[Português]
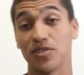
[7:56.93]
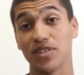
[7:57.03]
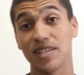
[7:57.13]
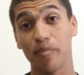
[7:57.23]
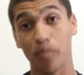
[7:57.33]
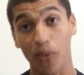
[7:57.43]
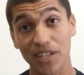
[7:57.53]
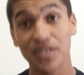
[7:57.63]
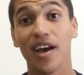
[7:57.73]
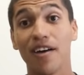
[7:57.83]
Se você
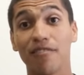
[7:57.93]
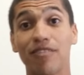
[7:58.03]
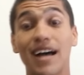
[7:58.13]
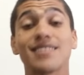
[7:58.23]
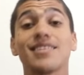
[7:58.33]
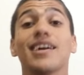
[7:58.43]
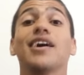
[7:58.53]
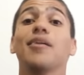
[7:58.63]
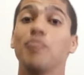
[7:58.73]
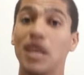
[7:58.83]
pode,
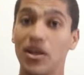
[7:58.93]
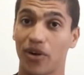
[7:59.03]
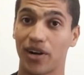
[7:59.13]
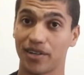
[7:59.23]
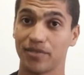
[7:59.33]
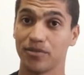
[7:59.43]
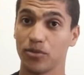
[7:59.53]
faça melhor.